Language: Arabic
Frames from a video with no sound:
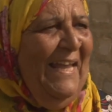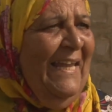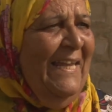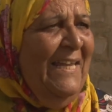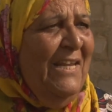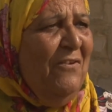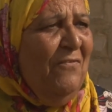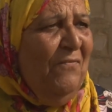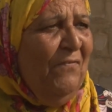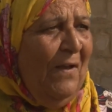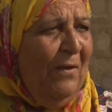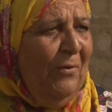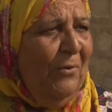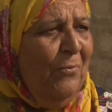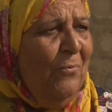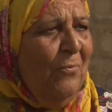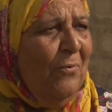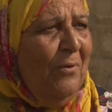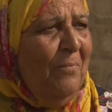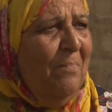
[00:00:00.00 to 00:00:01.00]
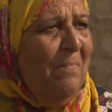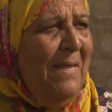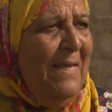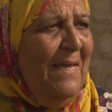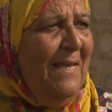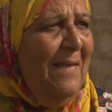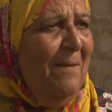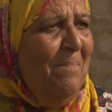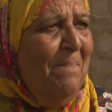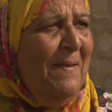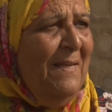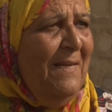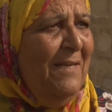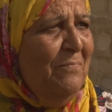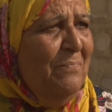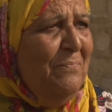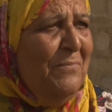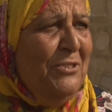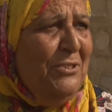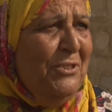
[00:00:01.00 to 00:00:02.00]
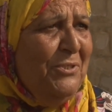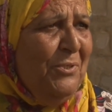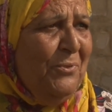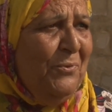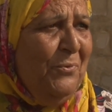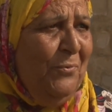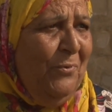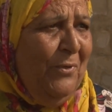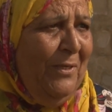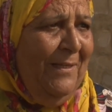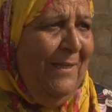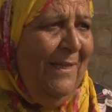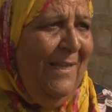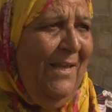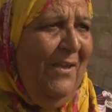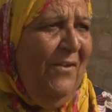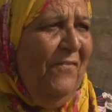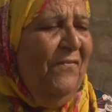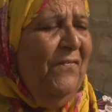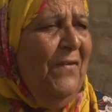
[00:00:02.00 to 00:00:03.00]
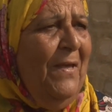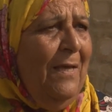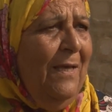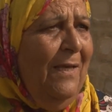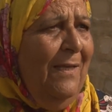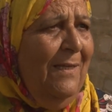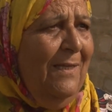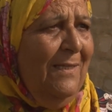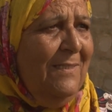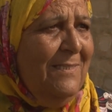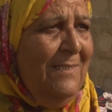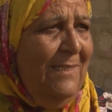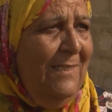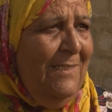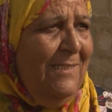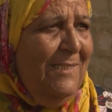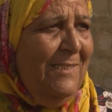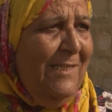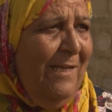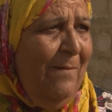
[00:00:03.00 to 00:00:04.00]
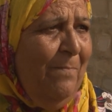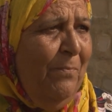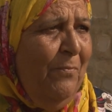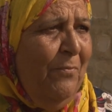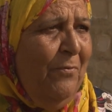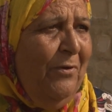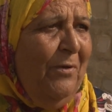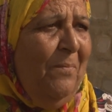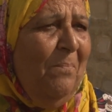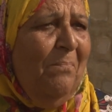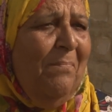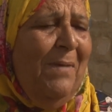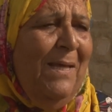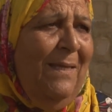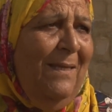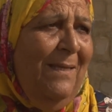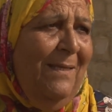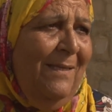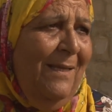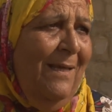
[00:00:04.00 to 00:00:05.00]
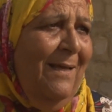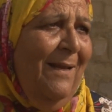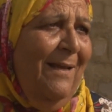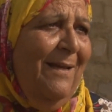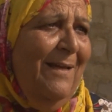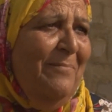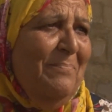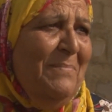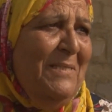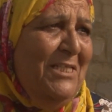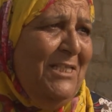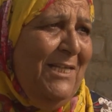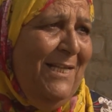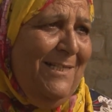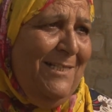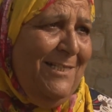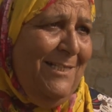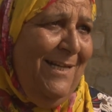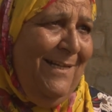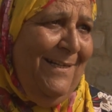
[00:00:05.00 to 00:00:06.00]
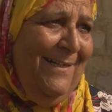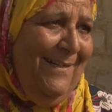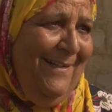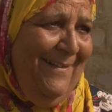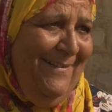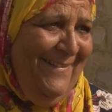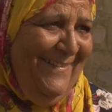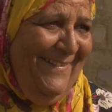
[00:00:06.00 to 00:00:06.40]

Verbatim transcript: عين الفكرون ماها بارد مش سخون فيها نغسل الصابون مية تهرهر من الشرشارة